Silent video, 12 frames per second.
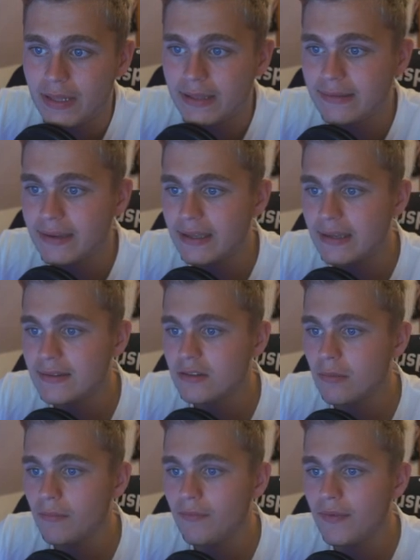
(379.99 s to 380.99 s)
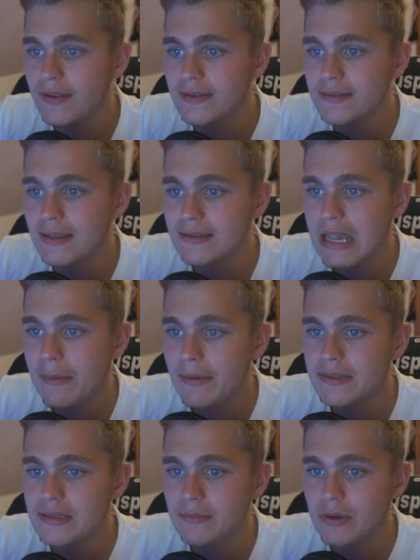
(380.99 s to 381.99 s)
Legt Trainingsgruppen fest, das kann
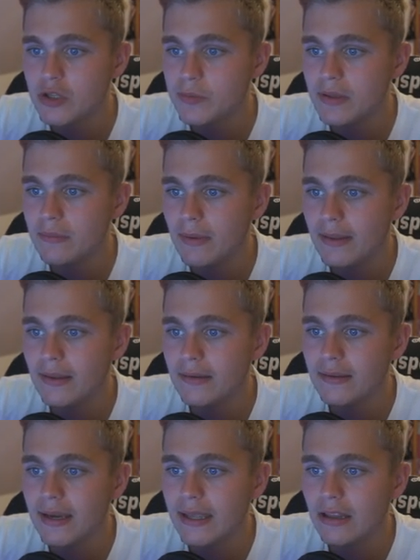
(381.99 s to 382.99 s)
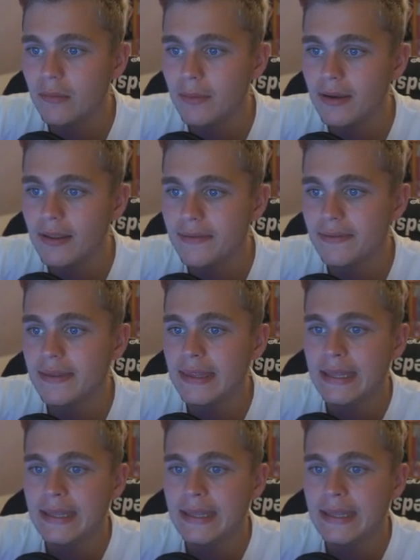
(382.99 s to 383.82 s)
man zum Beispiel dem anderen Trainer überlassen.